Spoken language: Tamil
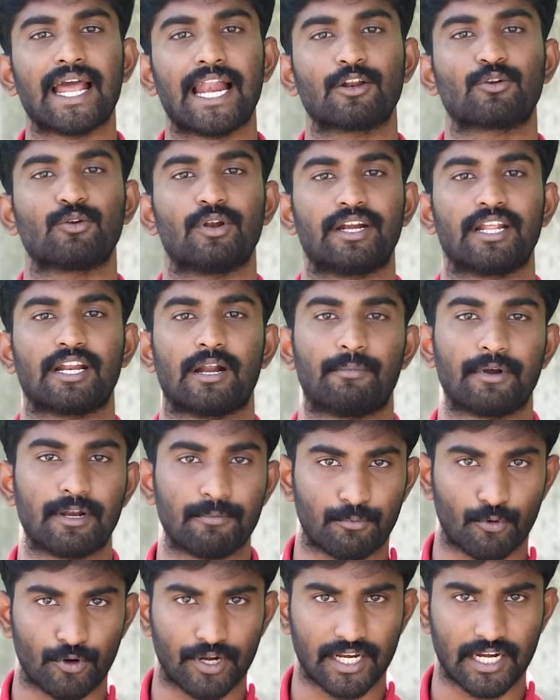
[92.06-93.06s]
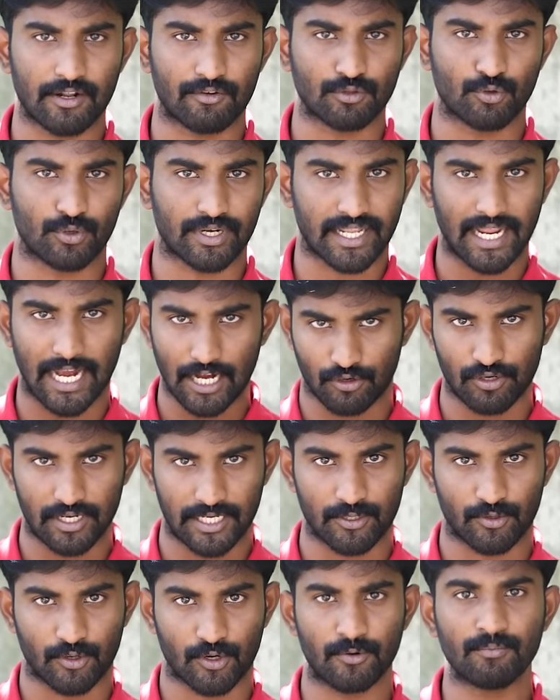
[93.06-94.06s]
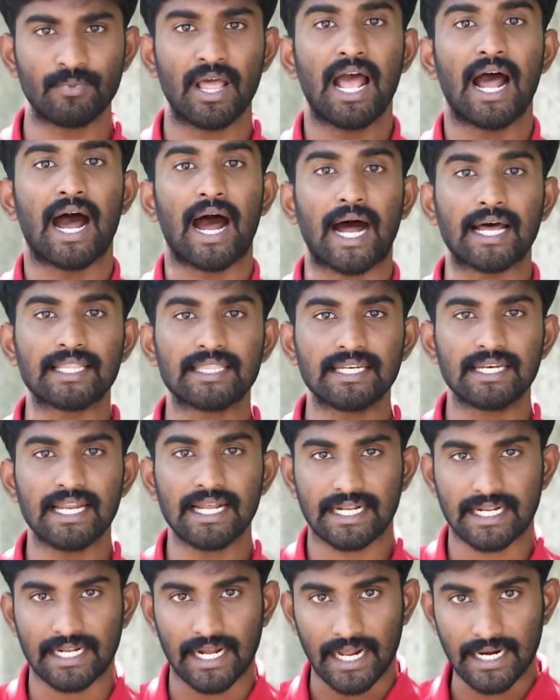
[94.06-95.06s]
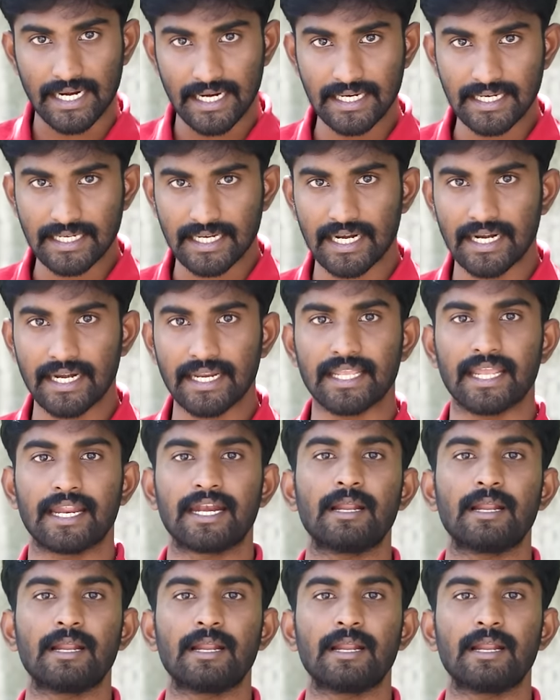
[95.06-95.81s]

கால்குலேட்டர் அப்படின்னு போட்டிங்கன்னா வந்து ஒரு கேல்குலேட்டர் வரும் அதில் கரண்ட்டில் நீங்கள்